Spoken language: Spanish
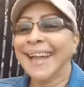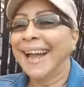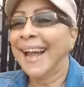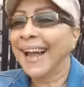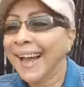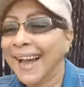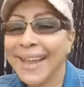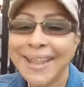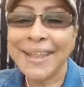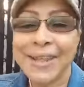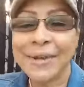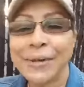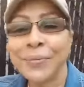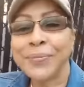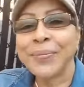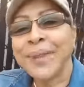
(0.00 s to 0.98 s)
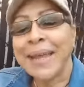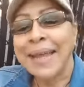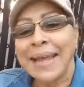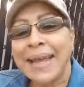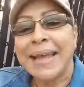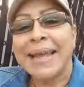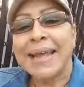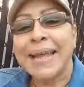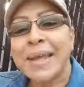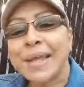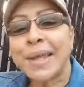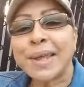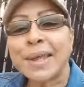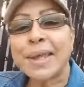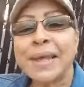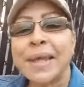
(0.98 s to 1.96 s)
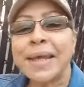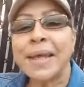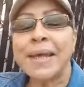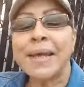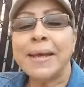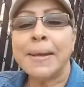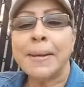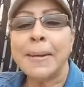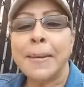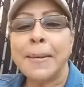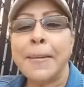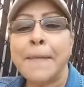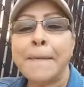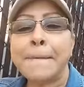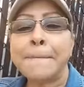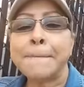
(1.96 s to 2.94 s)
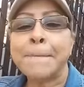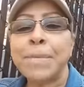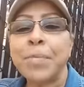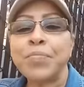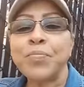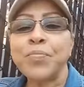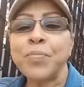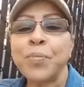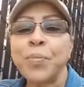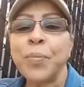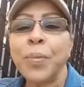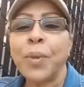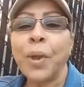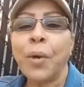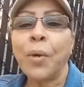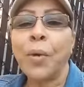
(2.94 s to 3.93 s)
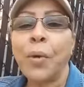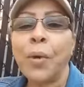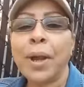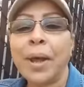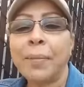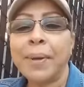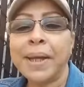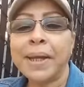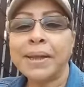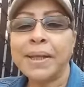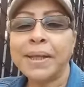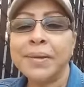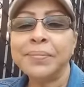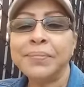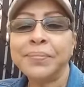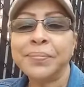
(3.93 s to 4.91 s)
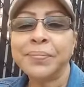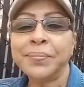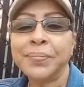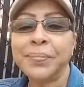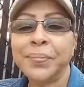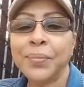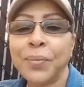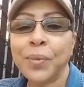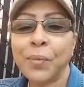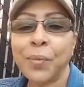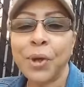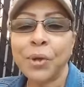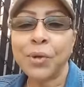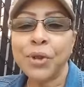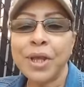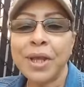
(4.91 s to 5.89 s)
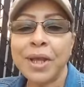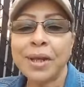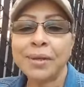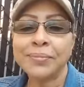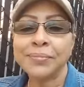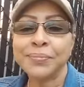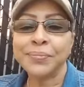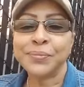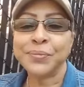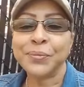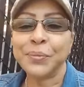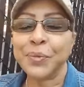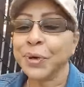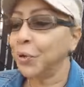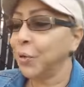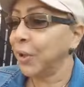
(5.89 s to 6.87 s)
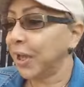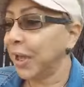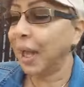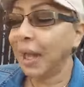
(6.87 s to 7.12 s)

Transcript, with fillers: Ay, Dios. Este. Hola, Betty. Buenos días. Buenos días,